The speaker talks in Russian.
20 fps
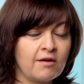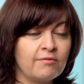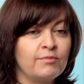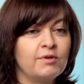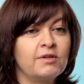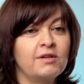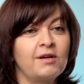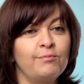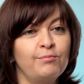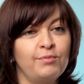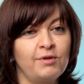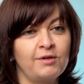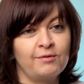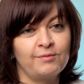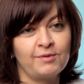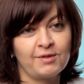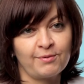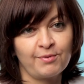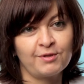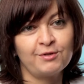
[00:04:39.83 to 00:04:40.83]
в
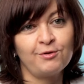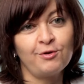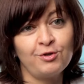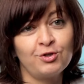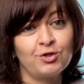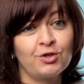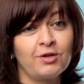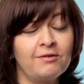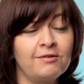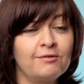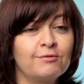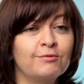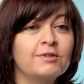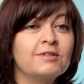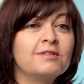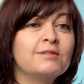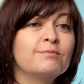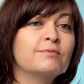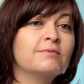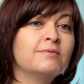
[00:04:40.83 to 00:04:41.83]
микроамперном диапазоне человек у
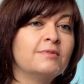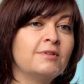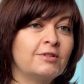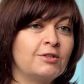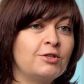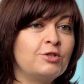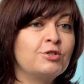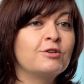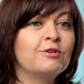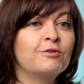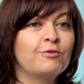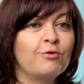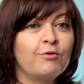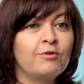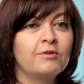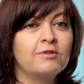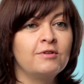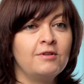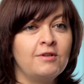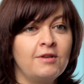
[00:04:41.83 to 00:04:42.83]
нас электрический
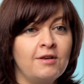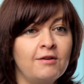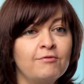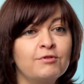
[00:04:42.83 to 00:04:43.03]
ток не